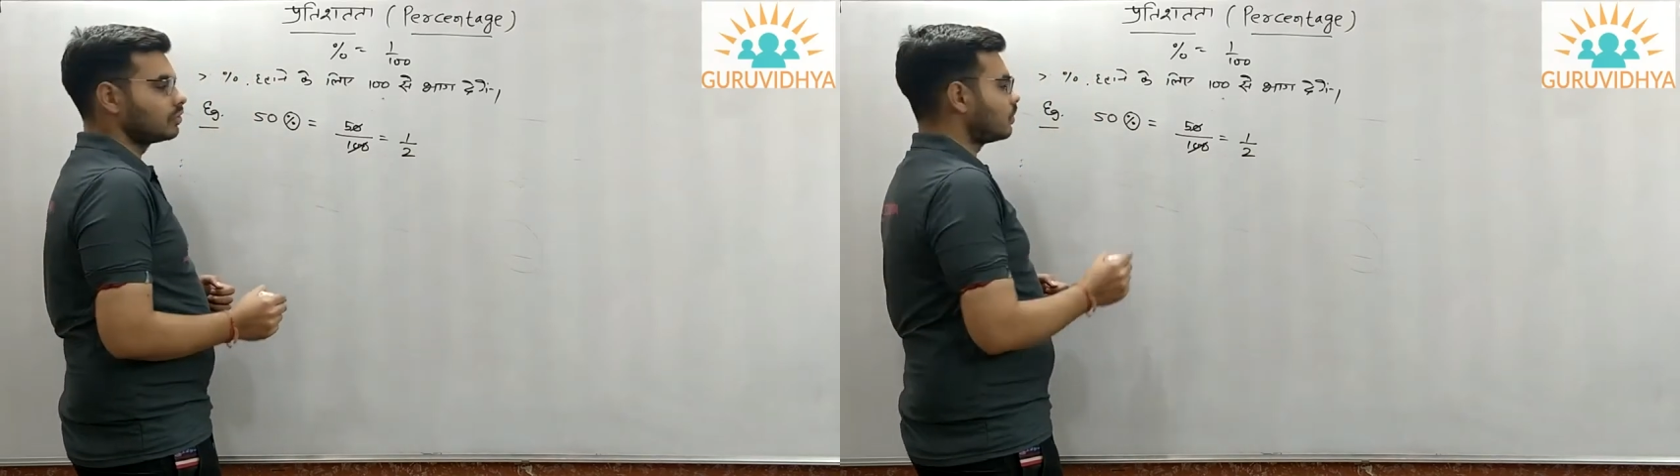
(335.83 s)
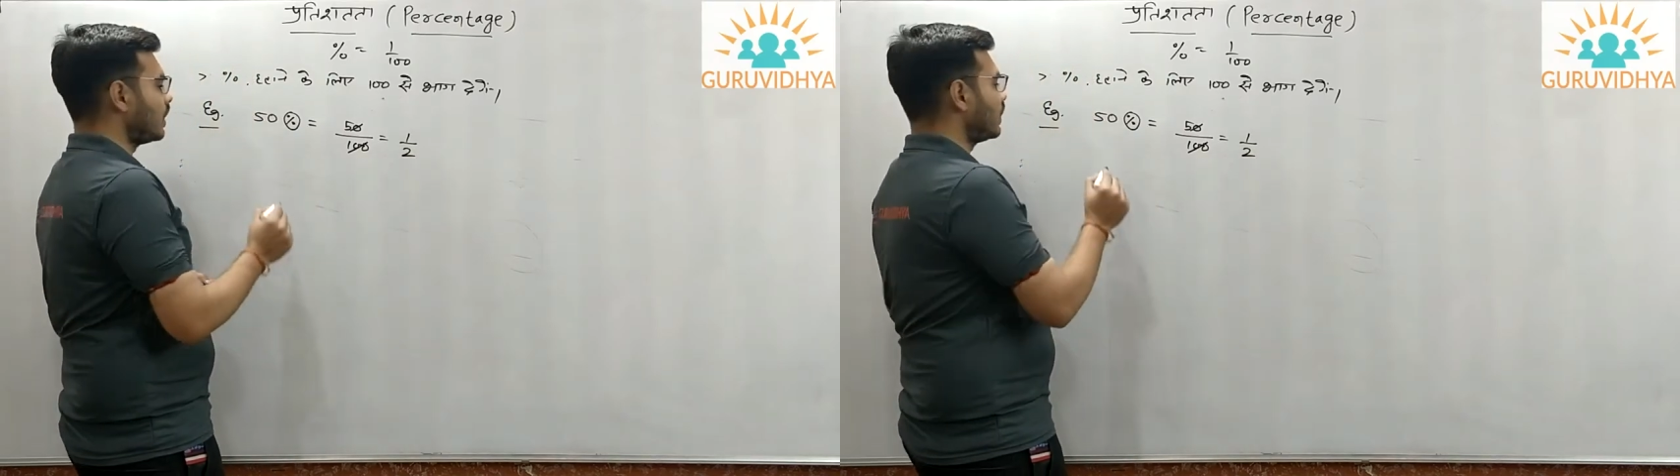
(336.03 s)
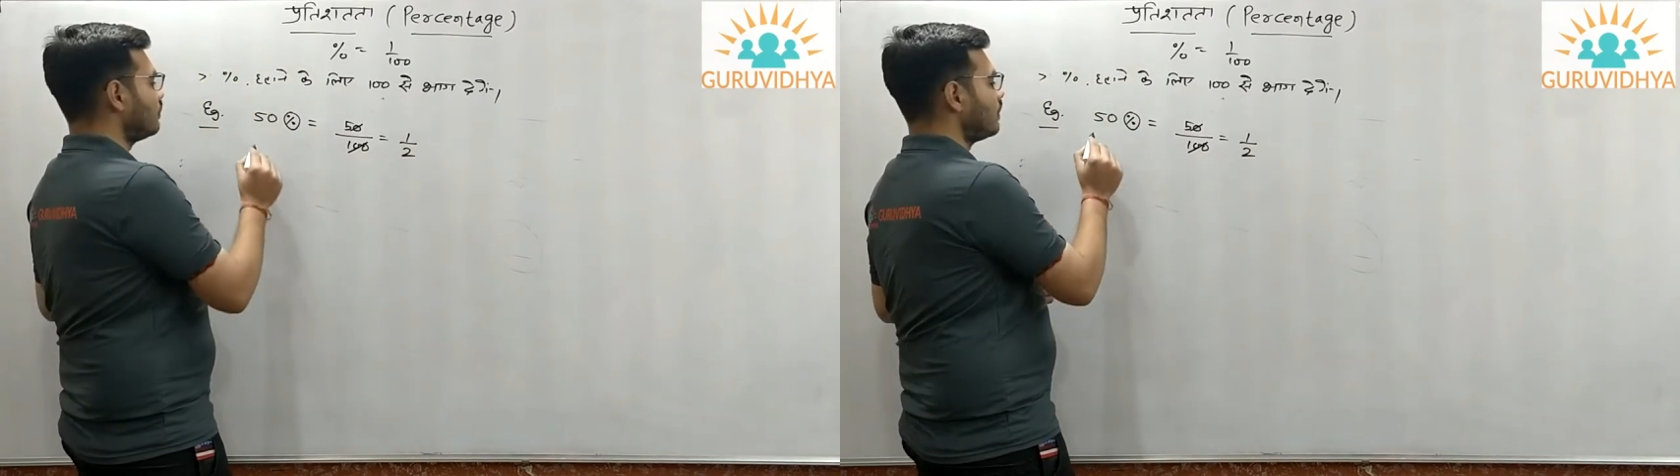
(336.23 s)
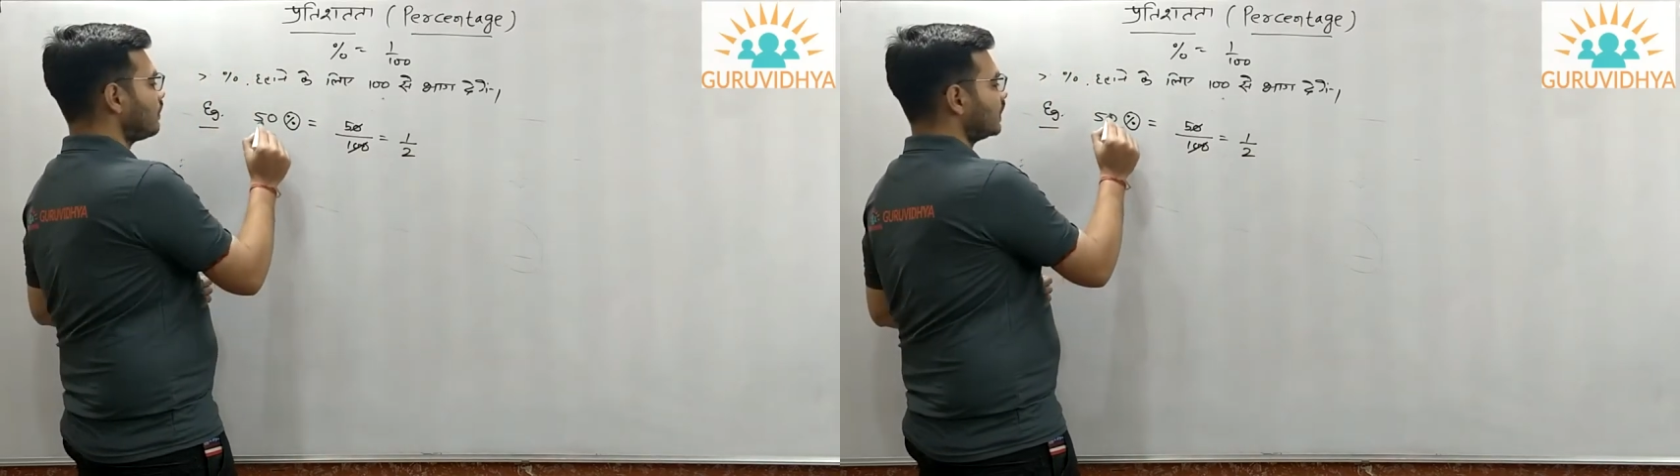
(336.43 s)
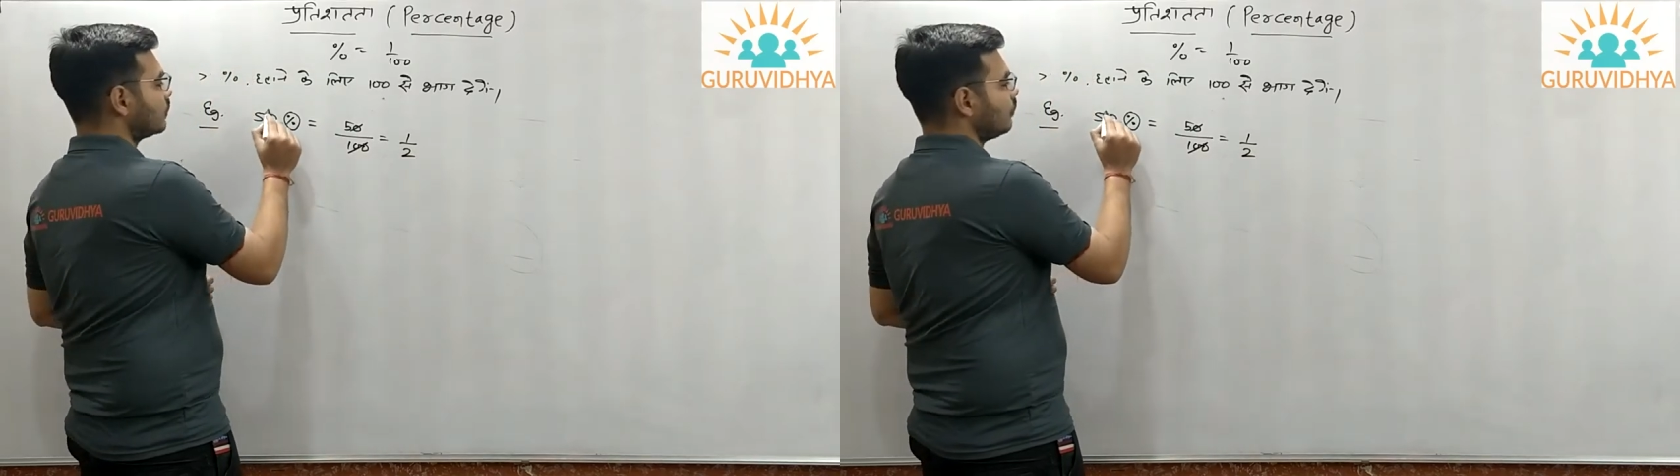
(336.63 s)
तो अगर मैं
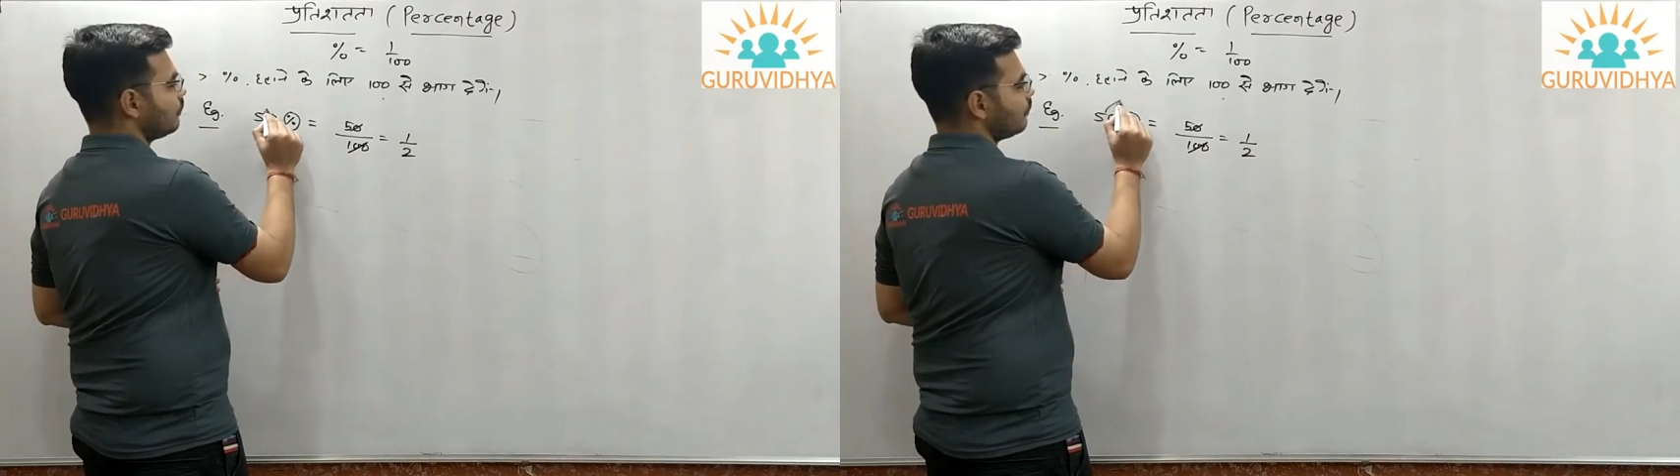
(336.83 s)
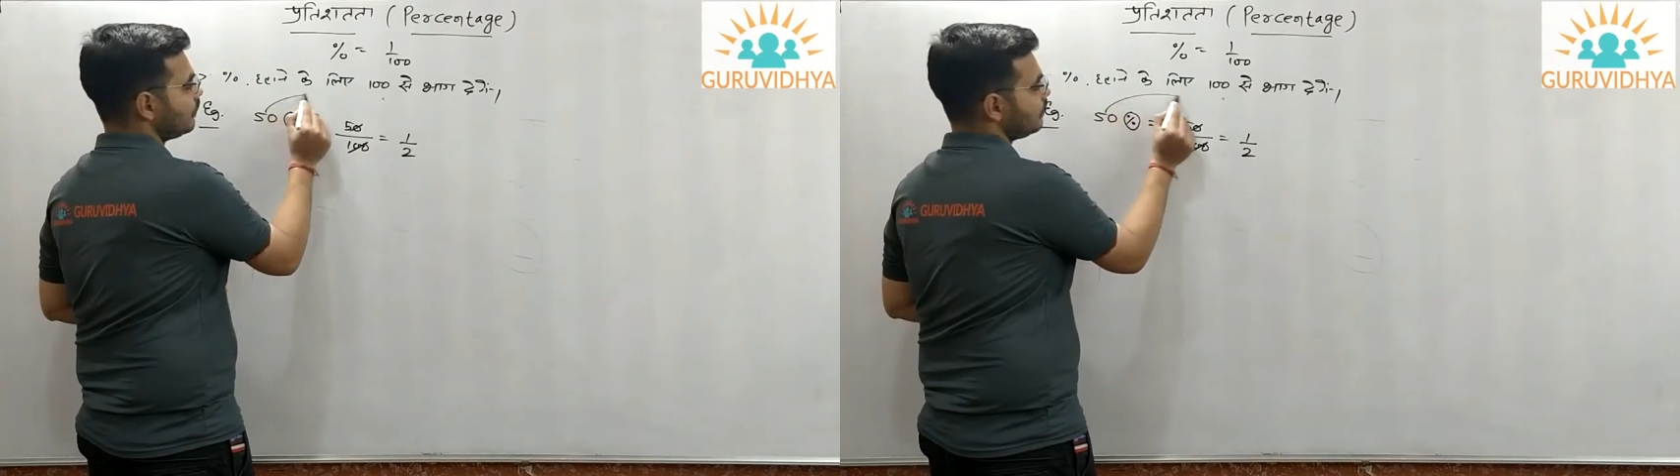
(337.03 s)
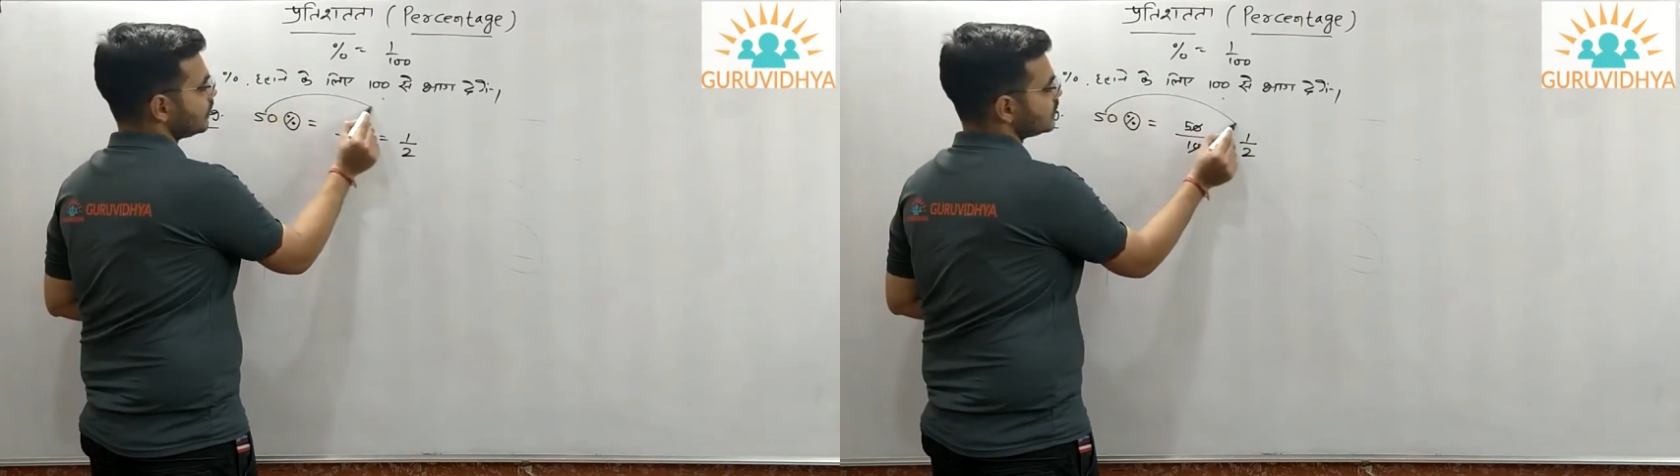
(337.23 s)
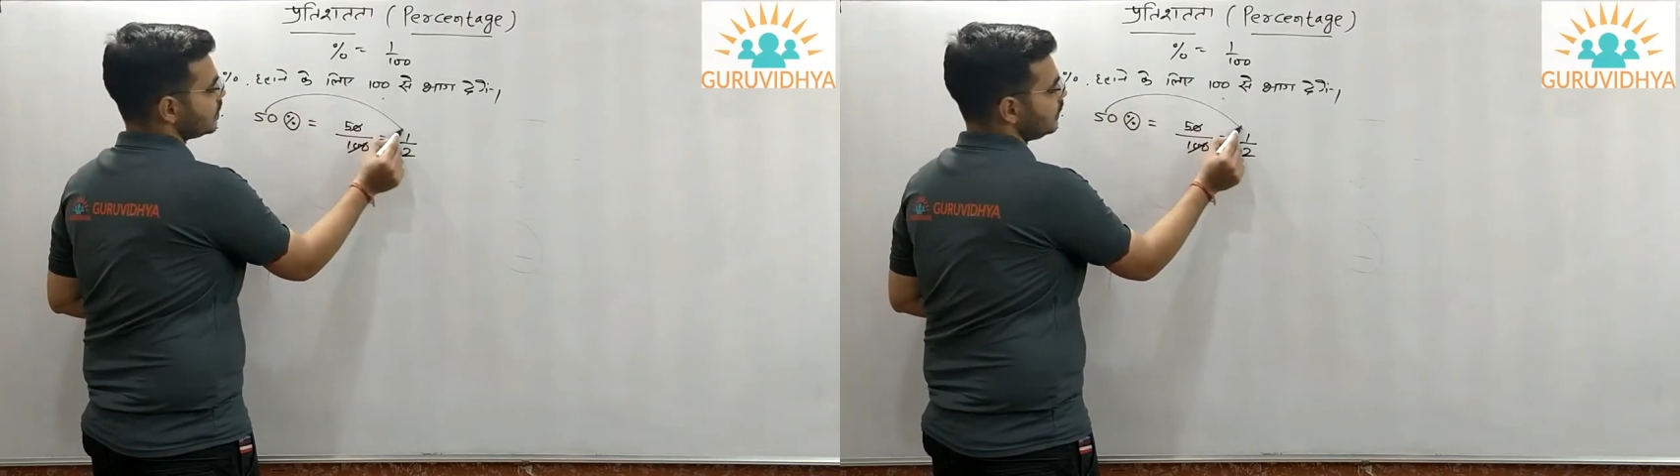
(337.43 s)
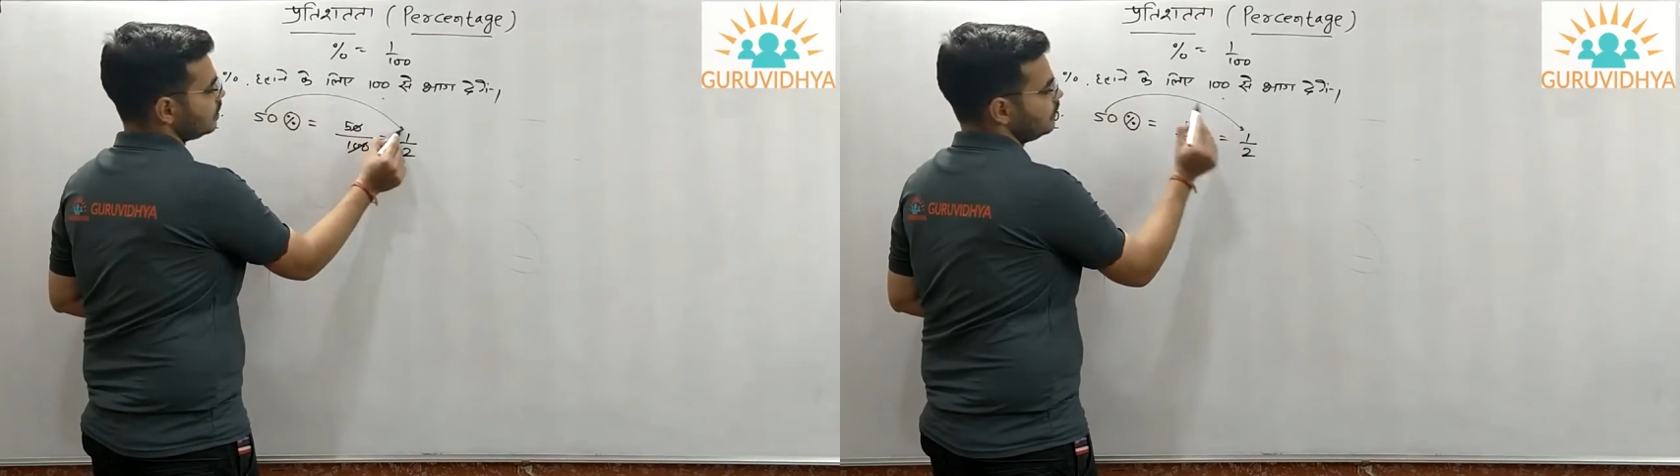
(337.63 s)
बात करूं फिफ्टी
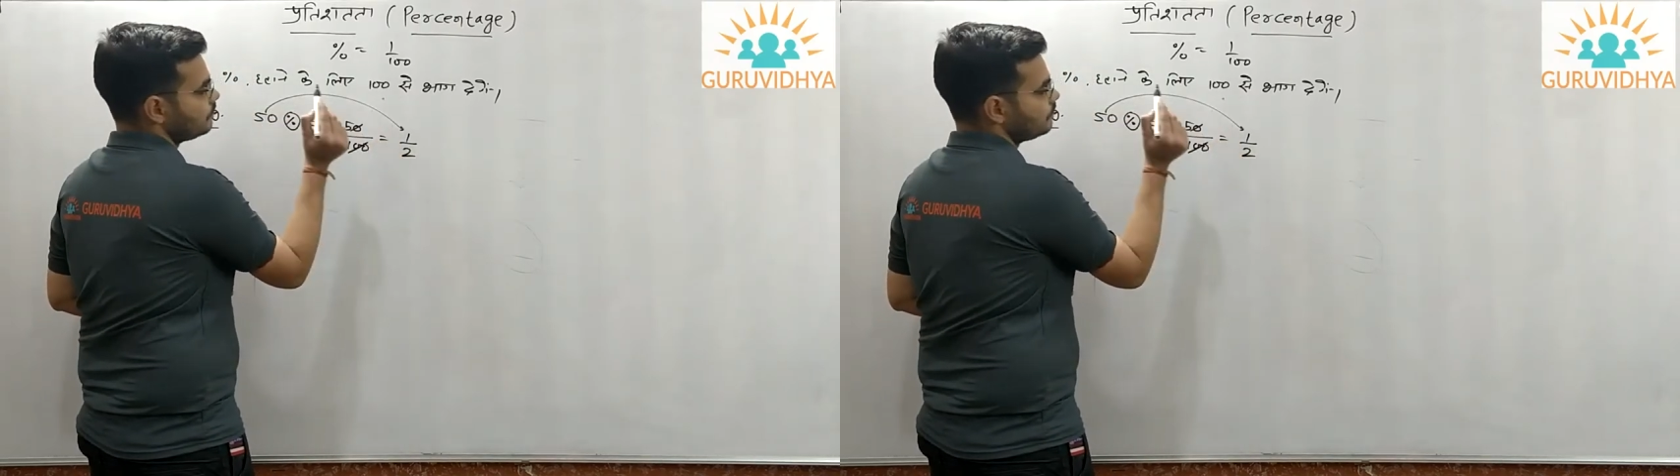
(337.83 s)
परसेंट